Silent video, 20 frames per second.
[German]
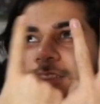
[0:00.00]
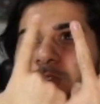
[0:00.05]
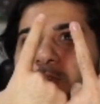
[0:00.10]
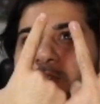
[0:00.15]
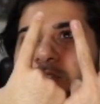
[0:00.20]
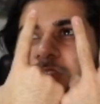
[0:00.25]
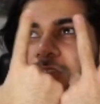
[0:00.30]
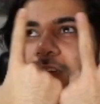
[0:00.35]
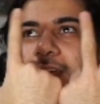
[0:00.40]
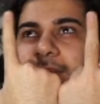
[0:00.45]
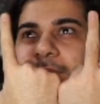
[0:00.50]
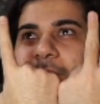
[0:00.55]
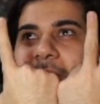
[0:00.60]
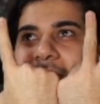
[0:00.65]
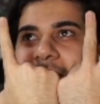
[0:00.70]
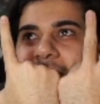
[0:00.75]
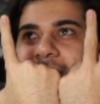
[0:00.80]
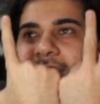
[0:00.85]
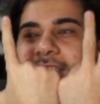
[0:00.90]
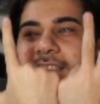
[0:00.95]
Sven,
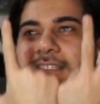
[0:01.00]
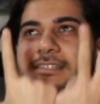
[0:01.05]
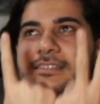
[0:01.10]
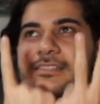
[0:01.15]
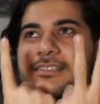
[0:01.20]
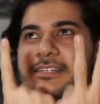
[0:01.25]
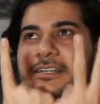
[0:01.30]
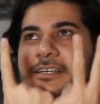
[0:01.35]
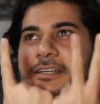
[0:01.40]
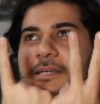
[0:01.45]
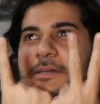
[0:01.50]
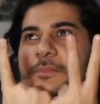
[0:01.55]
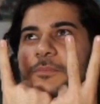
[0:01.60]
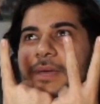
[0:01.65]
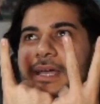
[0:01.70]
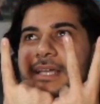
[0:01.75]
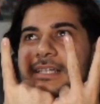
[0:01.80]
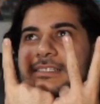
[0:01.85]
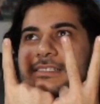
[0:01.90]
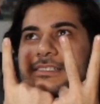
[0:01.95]
merk es dir
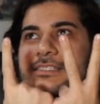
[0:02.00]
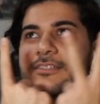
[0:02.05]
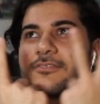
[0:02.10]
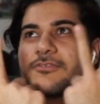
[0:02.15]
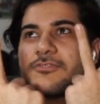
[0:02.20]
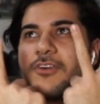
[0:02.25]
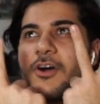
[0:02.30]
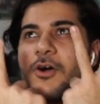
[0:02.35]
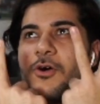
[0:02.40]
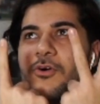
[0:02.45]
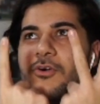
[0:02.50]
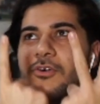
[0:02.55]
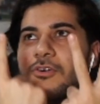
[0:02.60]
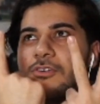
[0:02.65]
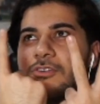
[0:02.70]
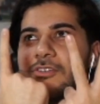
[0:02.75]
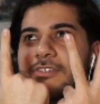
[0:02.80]
merk es dir. V und